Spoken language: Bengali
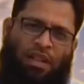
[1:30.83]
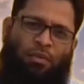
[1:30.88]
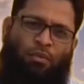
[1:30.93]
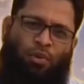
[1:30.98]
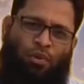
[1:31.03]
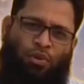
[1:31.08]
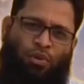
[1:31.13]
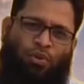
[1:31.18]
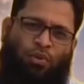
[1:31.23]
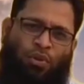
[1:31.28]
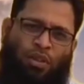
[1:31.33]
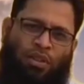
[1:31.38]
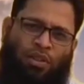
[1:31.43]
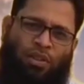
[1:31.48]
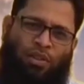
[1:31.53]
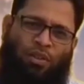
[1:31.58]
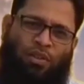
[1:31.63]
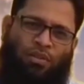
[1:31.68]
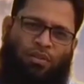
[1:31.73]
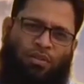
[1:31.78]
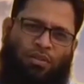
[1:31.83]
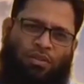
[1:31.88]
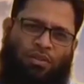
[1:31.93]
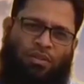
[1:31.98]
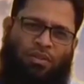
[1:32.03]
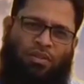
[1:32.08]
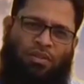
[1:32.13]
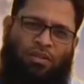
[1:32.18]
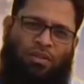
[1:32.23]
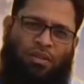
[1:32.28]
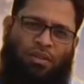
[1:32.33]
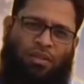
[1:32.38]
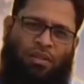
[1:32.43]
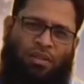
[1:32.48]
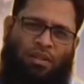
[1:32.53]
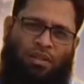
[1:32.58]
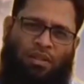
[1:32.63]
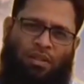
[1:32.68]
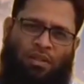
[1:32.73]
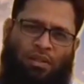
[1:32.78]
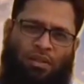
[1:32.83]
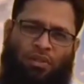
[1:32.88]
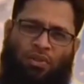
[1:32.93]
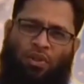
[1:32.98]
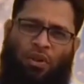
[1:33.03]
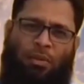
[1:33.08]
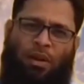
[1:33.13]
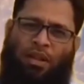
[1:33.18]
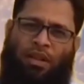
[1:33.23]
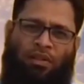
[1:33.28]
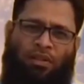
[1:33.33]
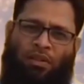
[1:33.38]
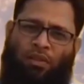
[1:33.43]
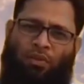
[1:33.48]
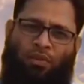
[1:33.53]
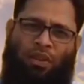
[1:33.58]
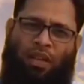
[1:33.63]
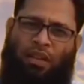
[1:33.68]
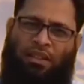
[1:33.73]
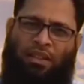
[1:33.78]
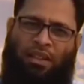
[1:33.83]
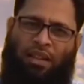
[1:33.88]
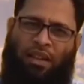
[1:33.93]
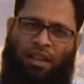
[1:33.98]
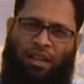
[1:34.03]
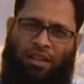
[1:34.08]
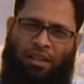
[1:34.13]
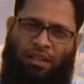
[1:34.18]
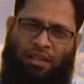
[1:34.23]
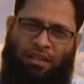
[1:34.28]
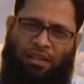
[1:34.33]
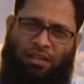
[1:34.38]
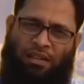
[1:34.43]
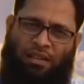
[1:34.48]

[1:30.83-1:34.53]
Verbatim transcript: যারা মজুদ করেছিল সবাই কিন্তু দুনিয়াতে নেই